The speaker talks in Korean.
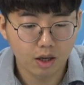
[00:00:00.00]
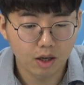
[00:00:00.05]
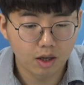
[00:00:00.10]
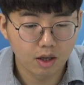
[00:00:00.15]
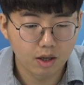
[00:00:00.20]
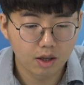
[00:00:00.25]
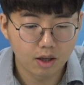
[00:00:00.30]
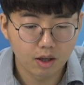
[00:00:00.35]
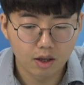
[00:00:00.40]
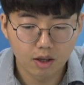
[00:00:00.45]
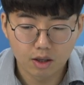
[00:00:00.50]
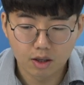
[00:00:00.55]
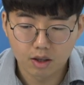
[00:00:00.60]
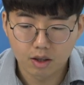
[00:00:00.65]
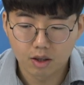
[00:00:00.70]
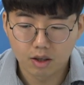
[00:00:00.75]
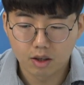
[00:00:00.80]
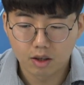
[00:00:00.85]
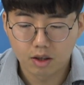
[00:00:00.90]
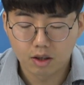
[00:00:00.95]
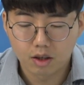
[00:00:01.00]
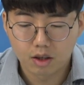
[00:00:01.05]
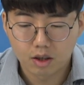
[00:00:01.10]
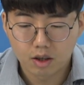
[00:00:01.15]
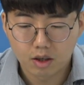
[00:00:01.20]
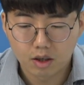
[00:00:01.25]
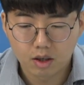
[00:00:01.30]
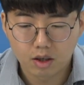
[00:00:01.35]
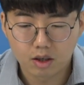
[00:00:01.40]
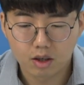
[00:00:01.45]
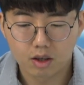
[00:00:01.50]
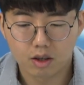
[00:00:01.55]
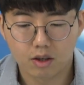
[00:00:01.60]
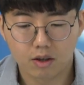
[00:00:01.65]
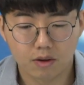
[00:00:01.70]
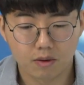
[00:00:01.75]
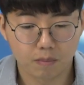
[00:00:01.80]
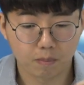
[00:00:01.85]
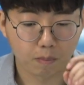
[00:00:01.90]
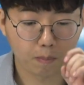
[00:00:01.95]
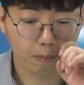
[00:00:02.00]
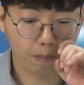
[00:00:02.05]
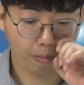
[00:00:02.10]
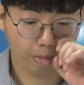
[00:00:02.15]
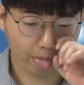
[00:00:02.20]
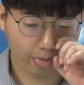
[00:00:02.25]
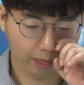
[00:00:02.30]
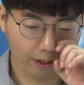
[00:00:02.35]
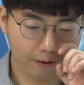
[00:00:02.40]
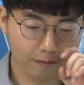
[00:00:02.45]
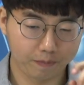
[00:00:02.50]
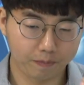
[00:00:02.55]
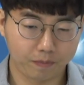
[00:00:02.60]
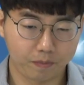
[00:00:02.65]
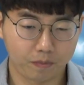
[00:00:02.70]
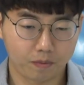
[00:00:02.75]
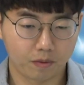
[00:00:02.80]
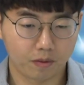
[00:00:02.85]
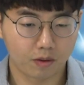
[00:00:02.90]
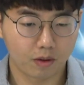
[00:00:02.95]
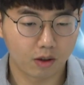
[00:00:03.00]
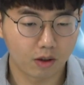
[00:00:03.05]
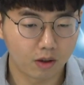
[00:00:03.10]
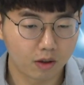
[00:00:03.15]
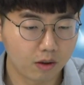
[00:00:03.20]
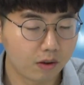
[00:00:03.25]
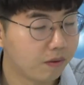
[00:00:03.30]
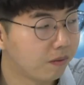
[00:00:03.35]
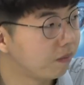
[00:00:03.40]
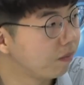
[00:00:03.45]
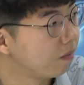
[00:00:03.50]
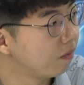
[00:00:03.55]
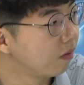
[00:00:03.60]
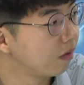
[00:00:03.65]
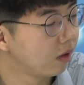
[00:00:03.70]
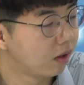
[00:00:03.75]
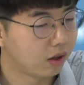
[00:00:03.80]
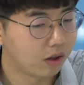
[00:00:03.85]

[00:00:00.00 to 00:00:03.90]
맥쿼리 인프라. 근데 정말 밥값이나 커피값으로 할 수 있나요?